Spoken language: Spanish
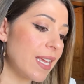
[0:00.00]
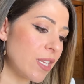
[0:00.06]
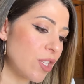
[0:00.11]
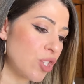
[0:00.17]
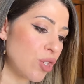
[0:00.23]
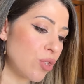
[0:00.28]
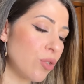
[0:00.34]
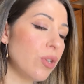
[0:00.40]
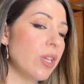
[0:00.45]

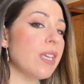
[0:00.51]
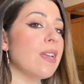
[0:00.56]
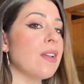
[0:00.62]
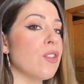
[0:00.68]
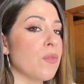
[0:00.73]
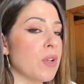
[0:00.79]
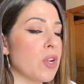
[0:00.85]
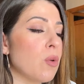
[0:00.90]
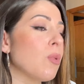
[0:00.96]
hecho y el
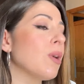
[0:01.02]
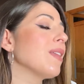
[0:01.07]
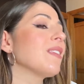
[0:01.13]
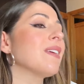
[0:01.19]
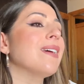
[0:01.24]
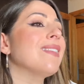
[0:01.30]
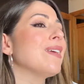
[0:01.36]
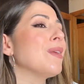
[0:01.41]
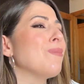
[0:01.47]
domingo por la
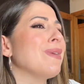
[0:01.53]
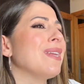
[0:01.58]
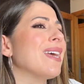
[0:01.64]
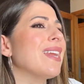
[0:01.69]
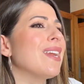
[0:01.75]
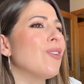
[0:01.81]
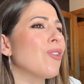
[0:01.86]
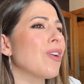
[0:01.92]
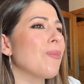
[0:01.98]
tarde
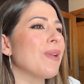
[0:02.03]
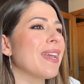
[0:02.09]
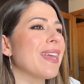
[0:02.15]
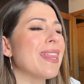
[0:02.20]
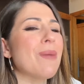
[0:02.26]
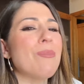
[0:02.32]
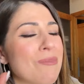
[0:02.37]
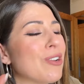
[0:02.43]
terminaré lo que me queda,